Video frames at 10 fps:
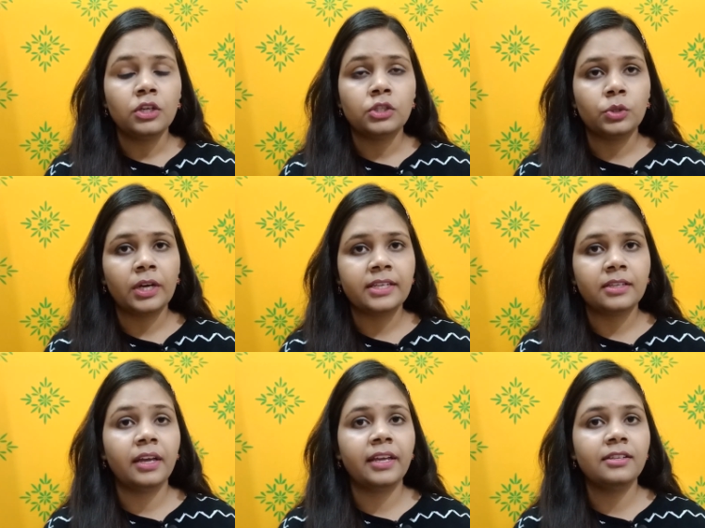सो so गाइज
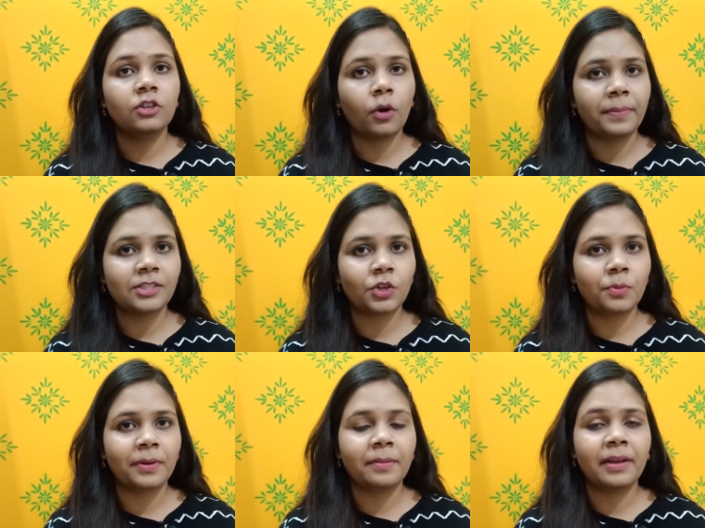इन टॉपिक्स के
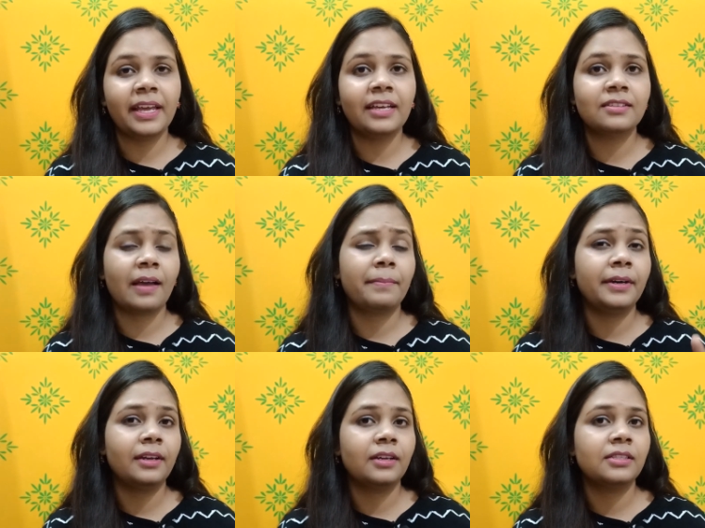ऊपर मैं एक
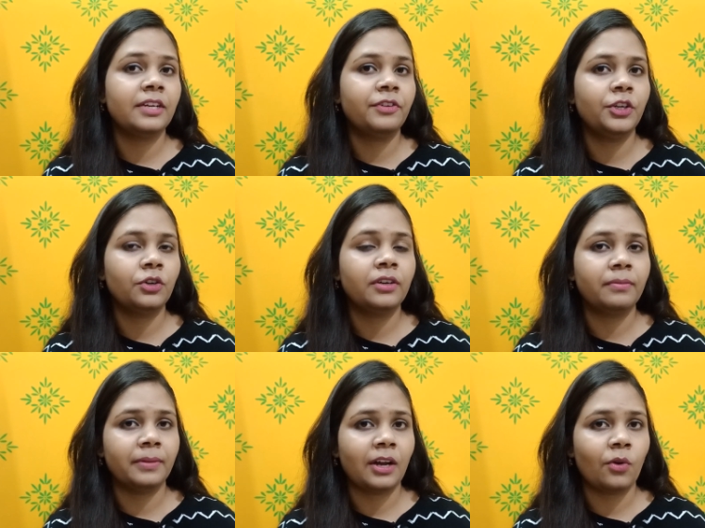सेपरेट अलग से वीडियो
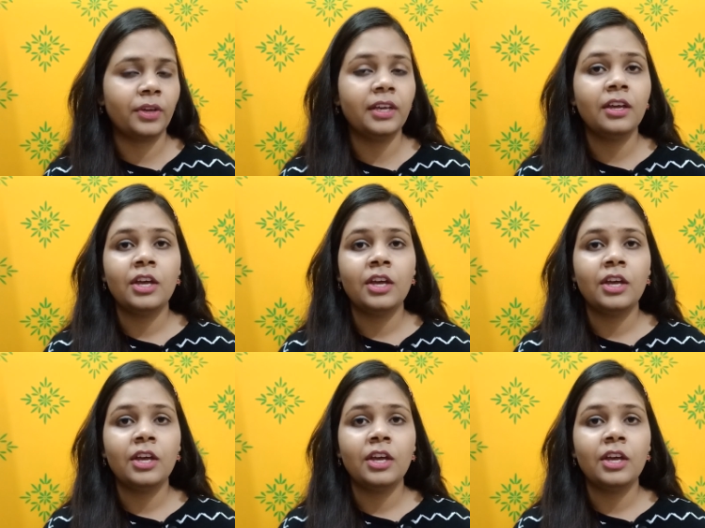बनाऊँगी